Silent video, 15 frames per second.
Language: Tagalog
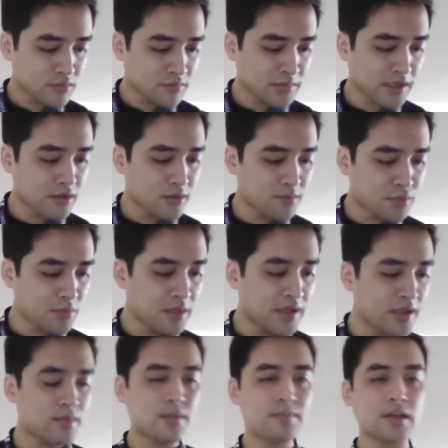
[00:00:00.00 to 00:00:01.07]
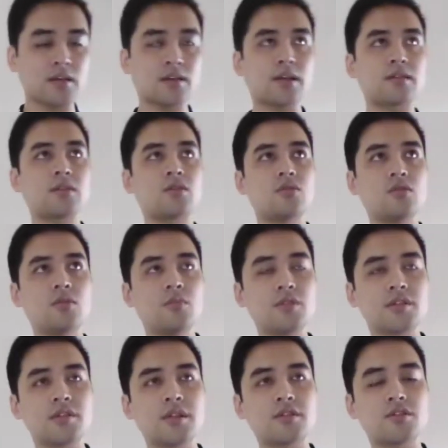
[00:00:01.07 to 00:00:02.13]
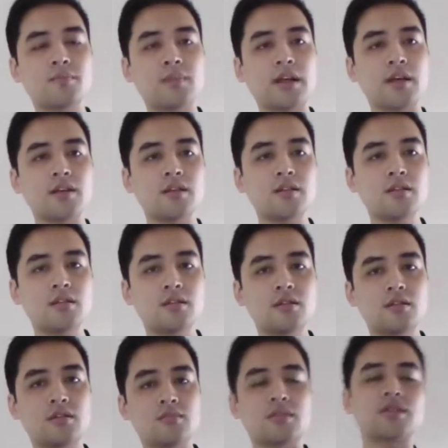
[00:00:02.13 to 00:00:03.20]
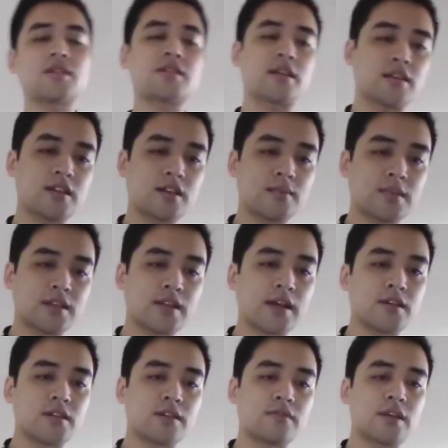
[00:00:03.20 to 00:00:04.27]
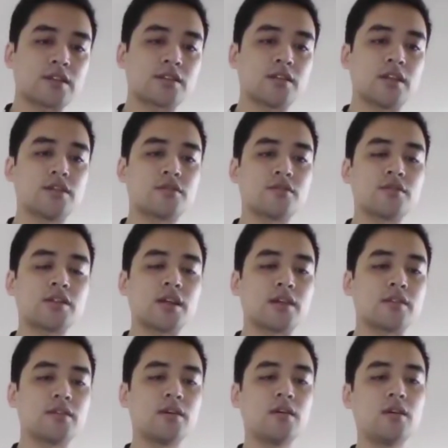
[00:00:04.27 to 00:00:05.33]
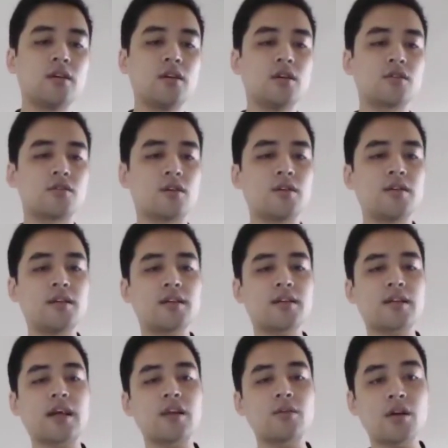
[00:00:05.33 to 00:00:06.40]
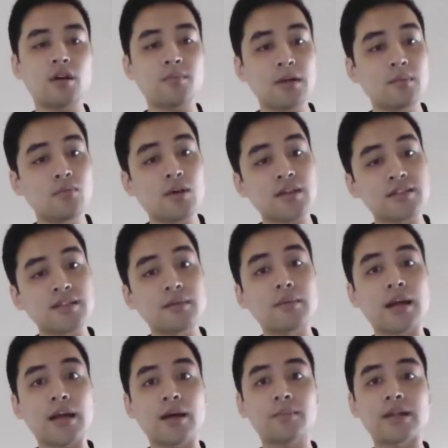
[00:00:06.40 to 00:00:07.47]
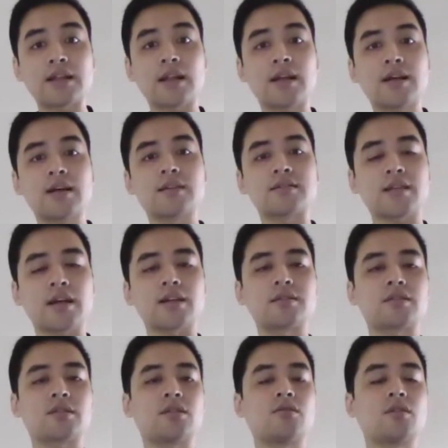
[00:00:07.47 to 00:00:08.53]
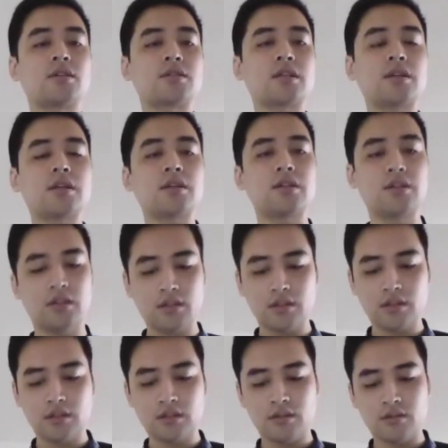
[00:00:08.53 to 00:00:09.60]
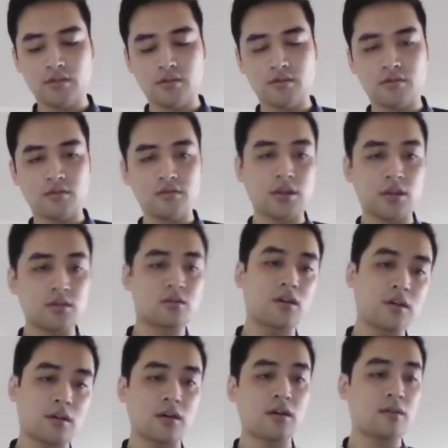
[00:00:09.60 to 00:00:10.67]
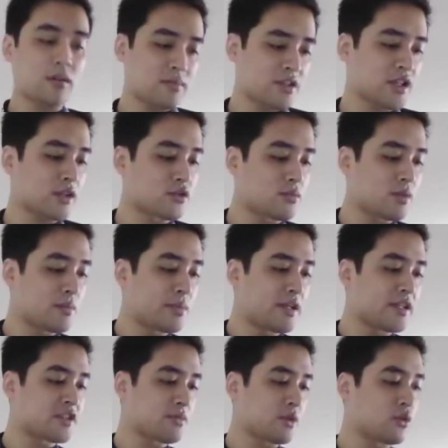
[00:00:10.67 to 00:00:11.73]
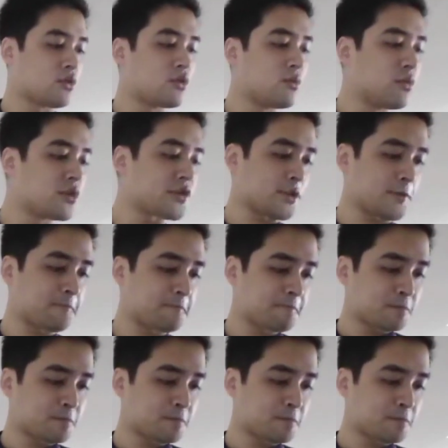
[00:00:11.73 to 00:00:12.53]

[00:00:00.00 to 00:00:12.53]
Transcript: Pero ang problema, pagka nauubos na yung supply, magsasara na naman tayo ng vaccination site. So hindi rin tayo makapagbukas ng marami talagang sites ano kasi na, uh, uh, masyado mabilis mauubos. Eh.